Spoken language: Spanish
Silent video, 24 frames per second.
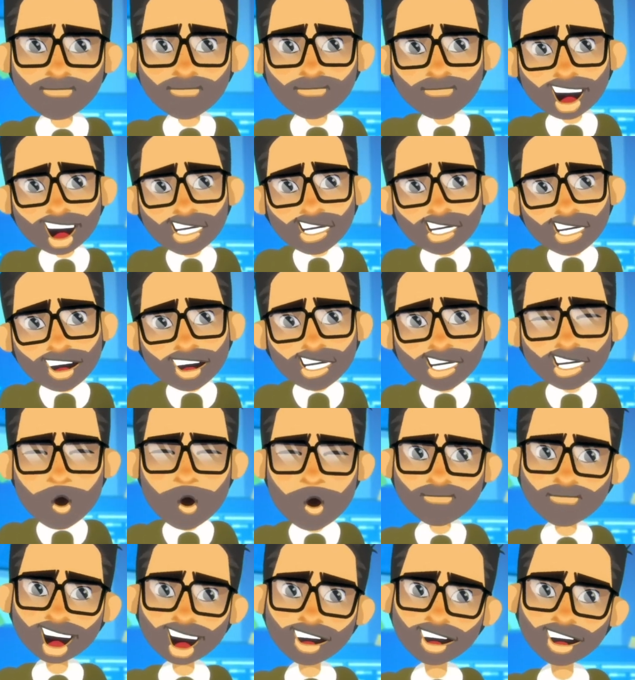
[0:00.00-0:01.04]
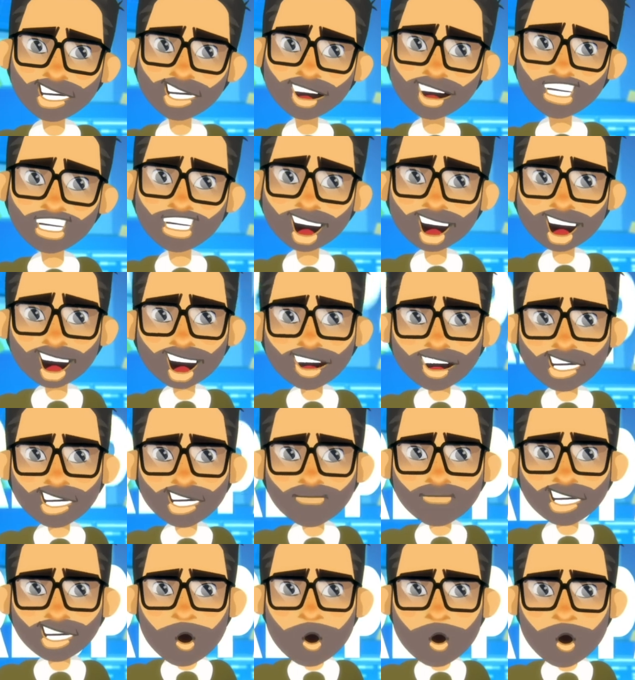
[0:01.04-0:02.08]
donde la información está en
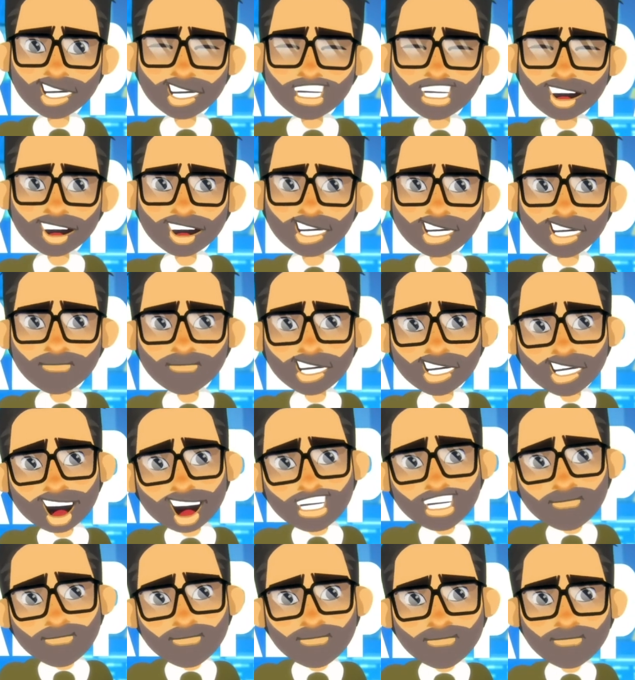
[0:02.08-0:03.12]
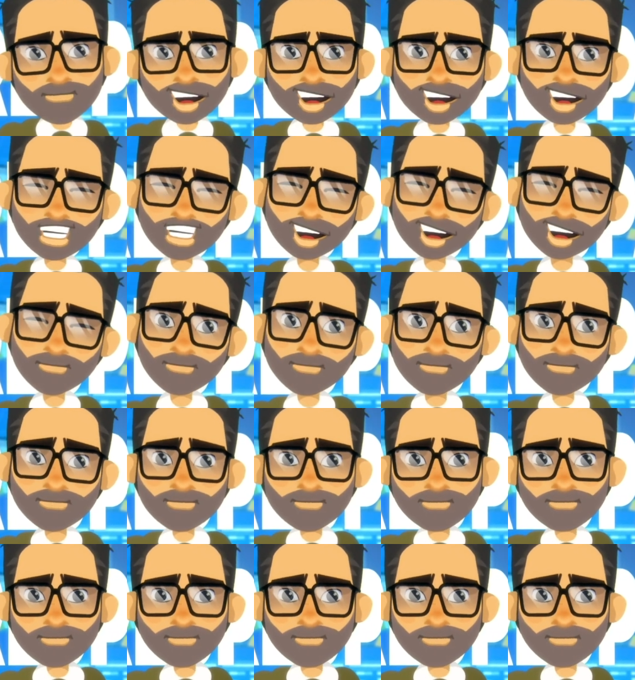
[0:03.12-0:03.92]
todo el ciberespacio, es decir,